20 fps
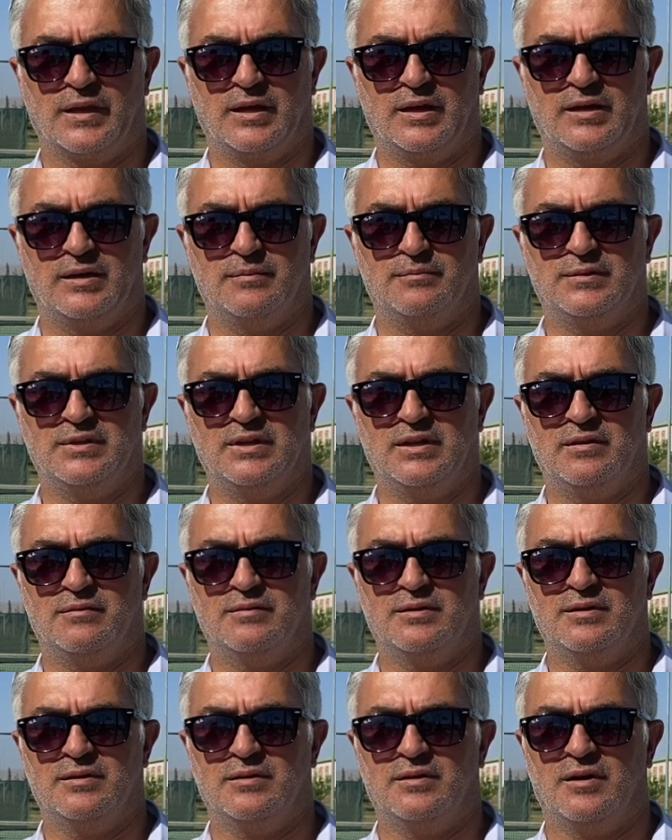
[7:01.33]
Yani bir
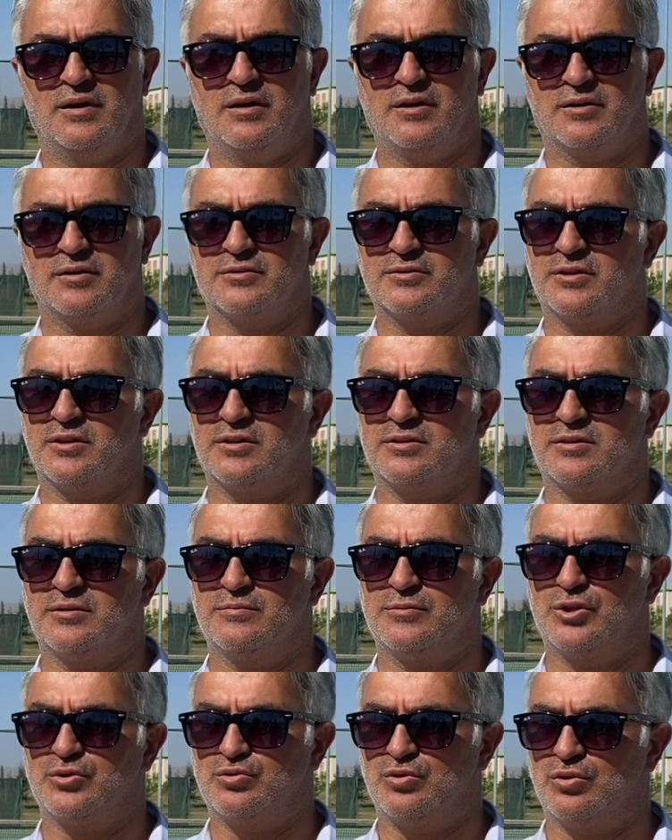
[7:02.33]
nevi Ağrı'nın
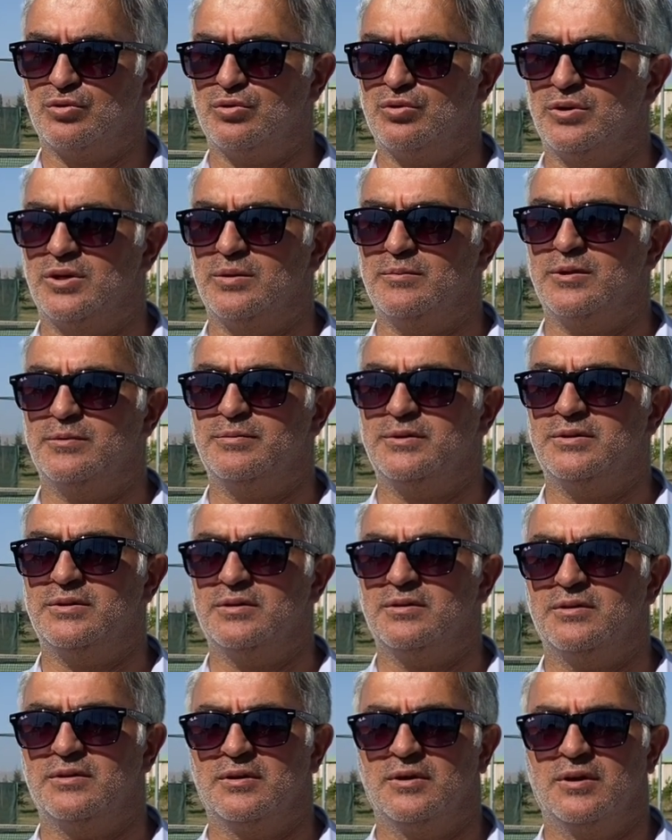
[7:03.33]
tanıtımında çok önemli
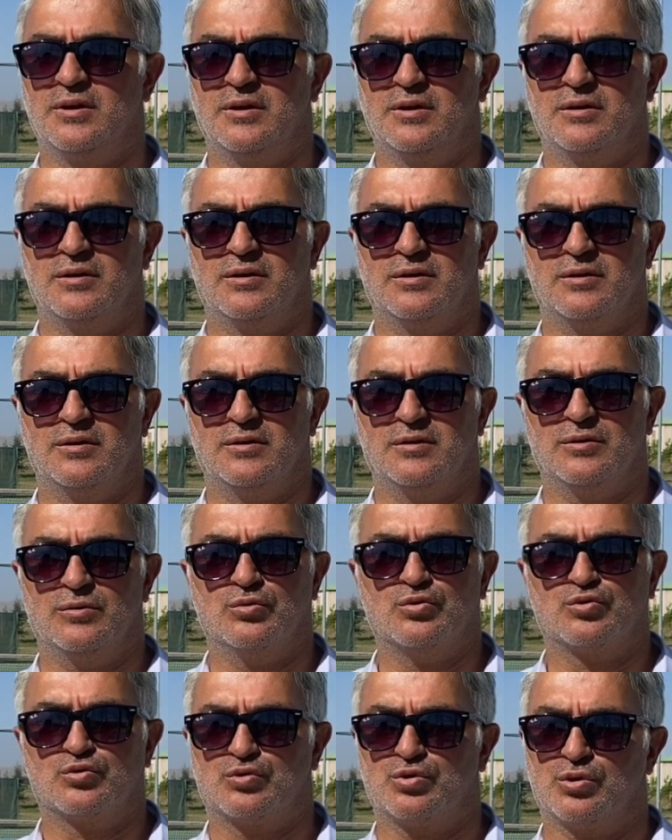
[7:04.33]
bir e,
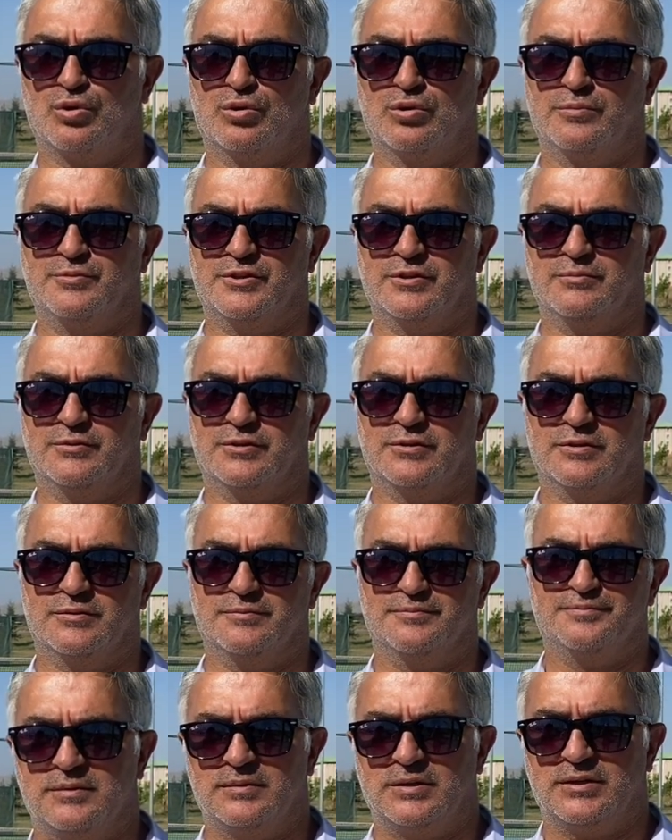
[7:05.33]
unsur oldu bizim için.
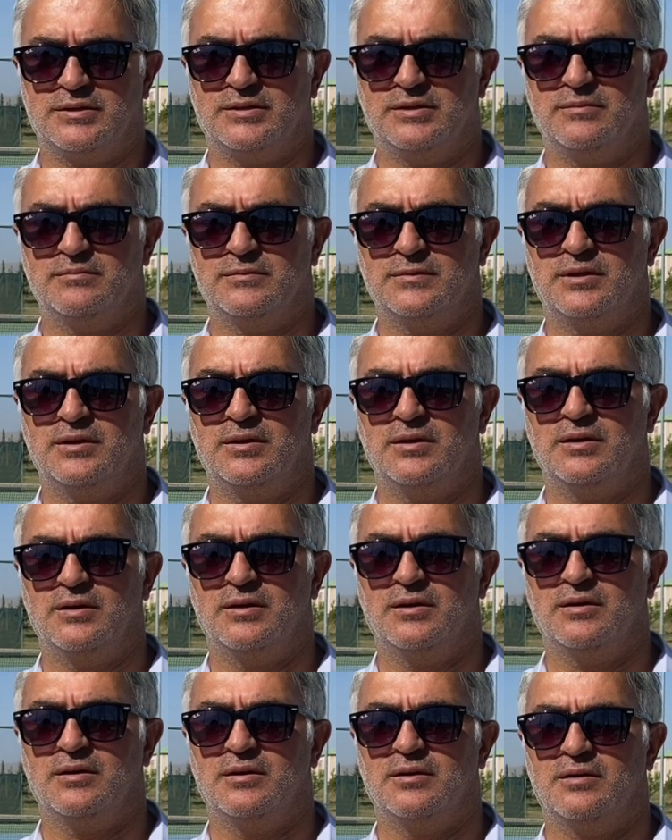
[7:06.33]
Ya şimdi
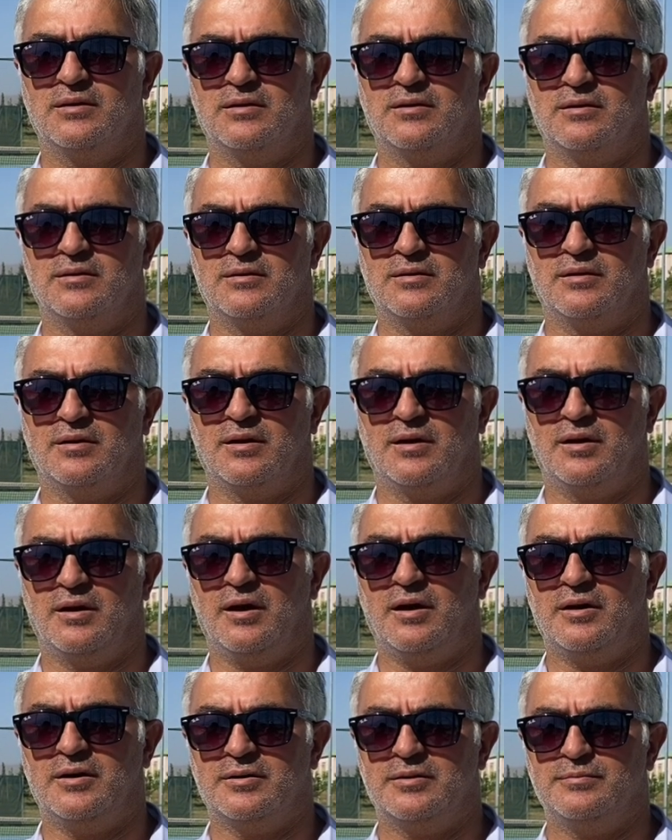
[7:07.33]
e,
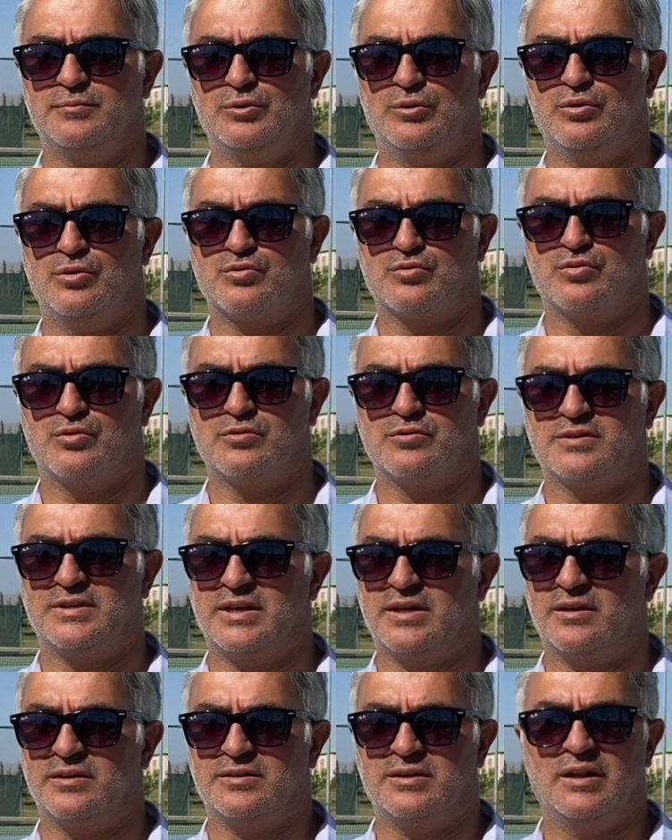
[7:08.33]
Ağrı biliyorsunuz
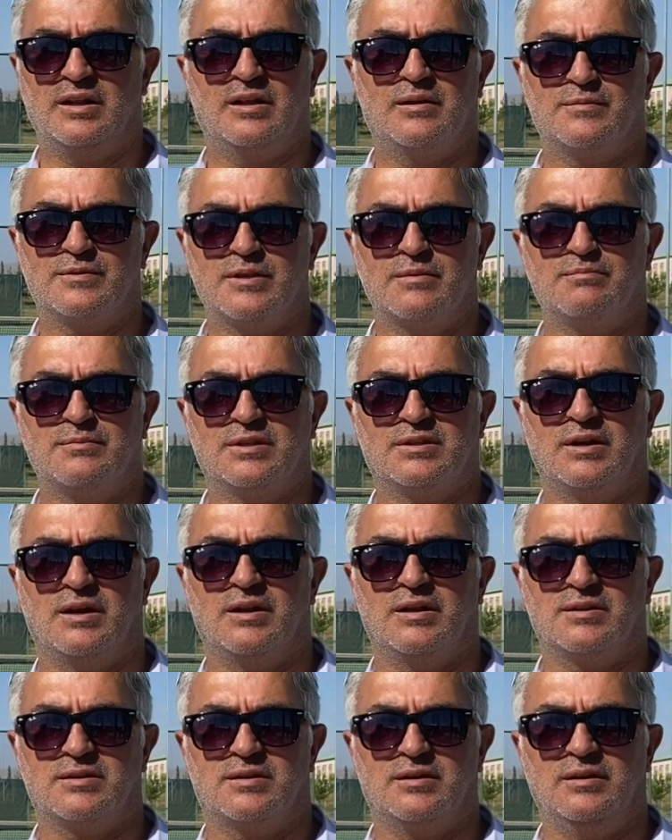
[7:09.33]
Serhat illerimizden bir
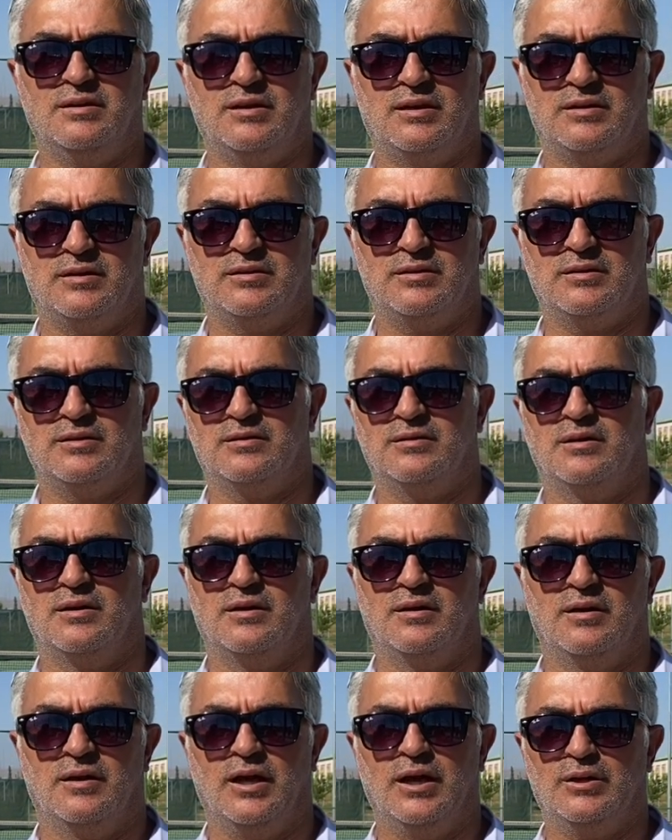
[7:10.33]
tanesi. Yani
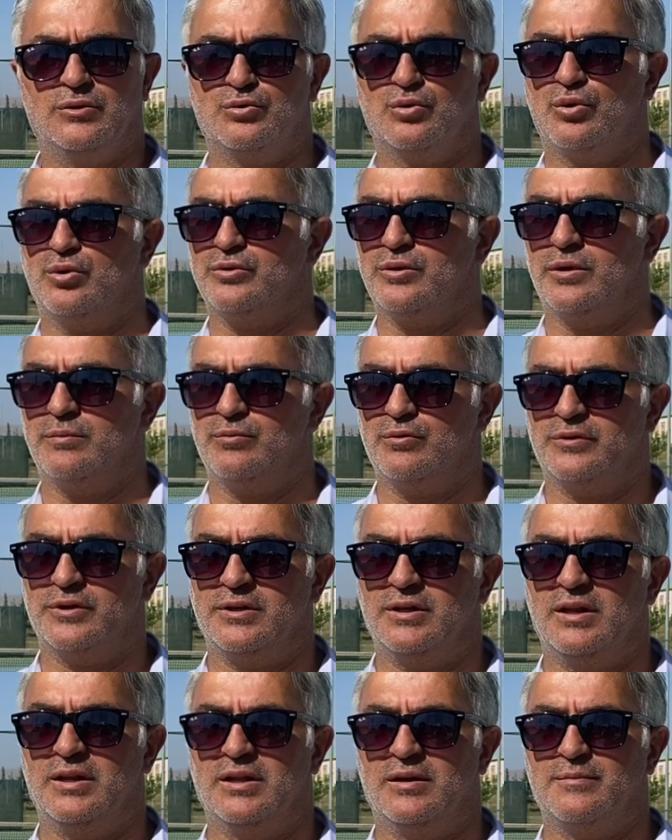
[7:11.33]
en doğuda bulunan
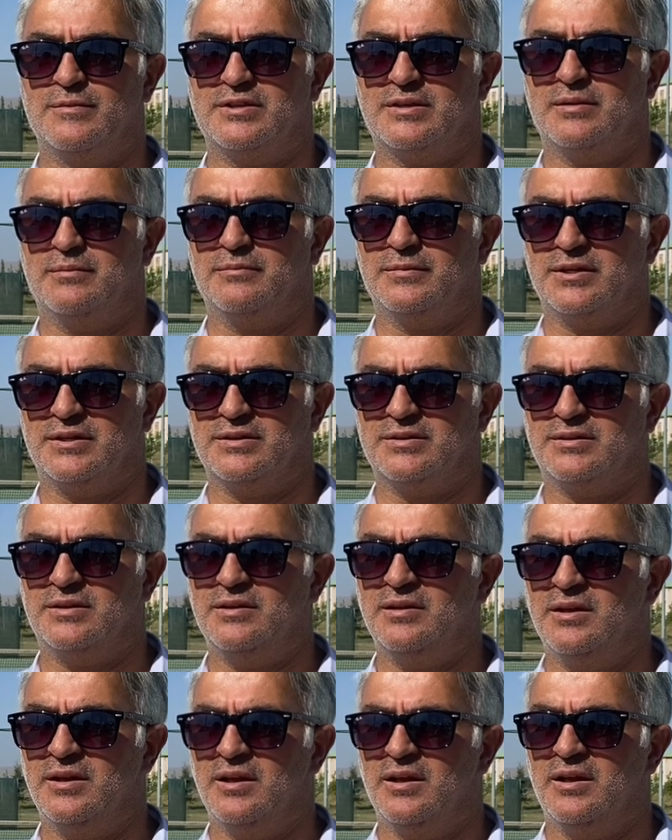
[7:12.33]
illerimizden
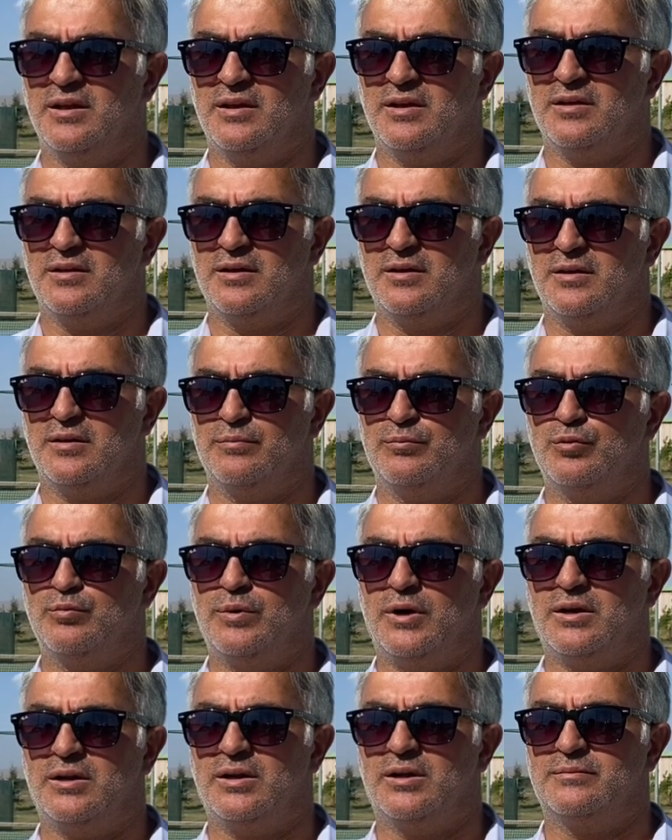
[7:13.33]
birisi. bu
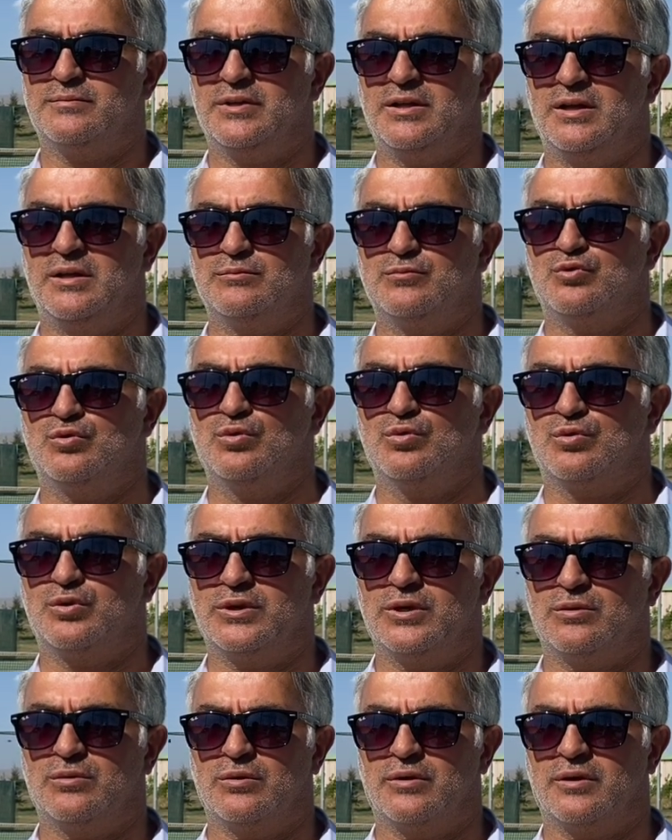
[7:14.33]
bağlamda hem
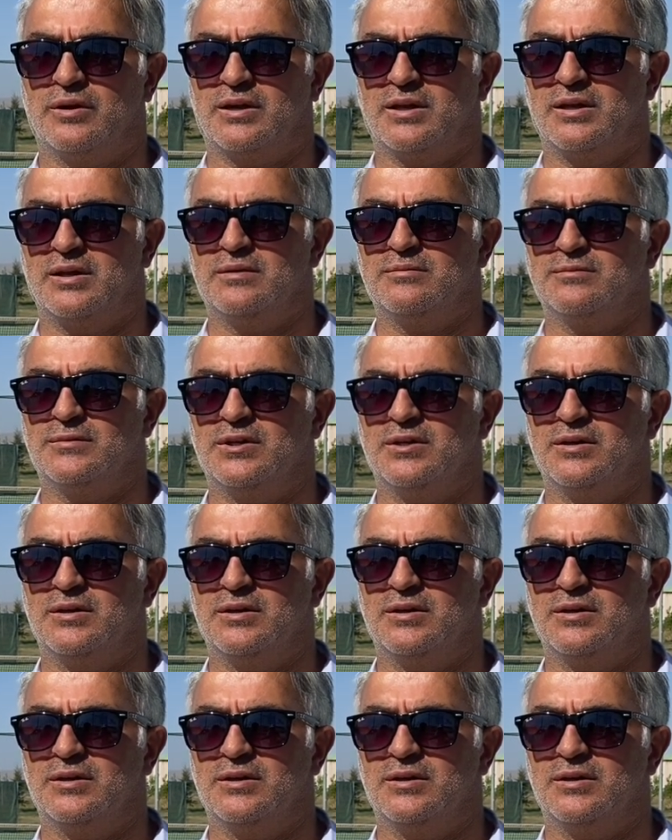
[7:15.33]
kültürel olarak hem